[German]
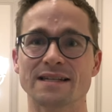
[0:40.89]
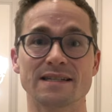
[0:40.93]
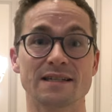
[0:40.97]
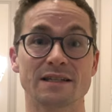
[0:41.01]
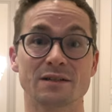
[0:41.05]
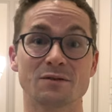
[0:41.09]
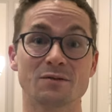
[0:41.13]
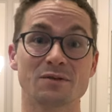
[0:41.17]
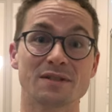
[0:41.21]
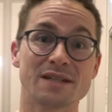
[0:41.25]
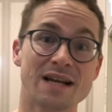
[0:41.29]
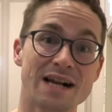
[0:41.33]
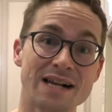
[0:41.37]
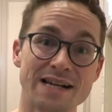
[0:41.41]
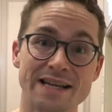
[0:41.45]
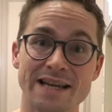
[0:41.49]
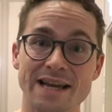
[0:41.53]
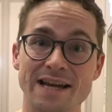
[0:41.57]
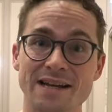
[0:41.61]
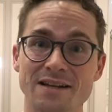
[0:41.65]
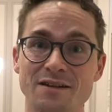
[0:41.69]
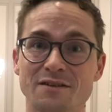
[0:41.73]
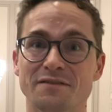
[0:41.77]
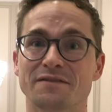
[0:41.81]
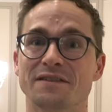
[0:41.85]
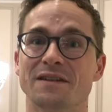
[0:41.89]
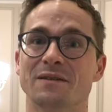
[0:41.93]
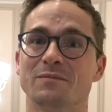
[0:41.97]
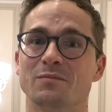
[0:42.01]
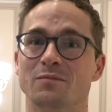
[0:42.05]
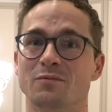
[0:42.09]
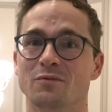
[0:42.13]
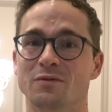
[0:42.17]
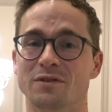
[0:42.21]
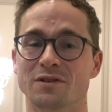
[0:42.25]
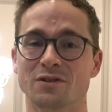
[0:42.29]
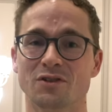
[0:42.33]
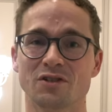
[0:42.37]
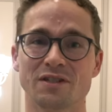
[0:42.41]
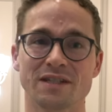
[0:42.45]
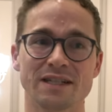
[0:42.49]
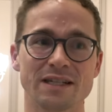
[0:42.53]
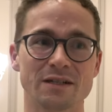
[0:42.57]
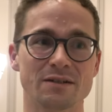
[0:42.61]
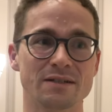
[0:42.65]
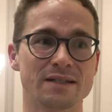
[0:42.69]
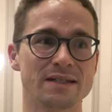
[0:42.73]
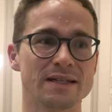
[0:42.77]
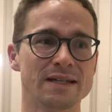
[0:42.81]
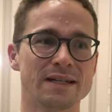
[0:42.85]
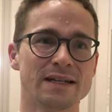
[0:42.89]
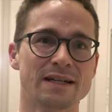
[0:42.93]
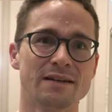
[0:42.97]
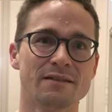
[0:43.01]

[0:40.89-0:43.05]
dass ich total gerne auf der Bühne stehe und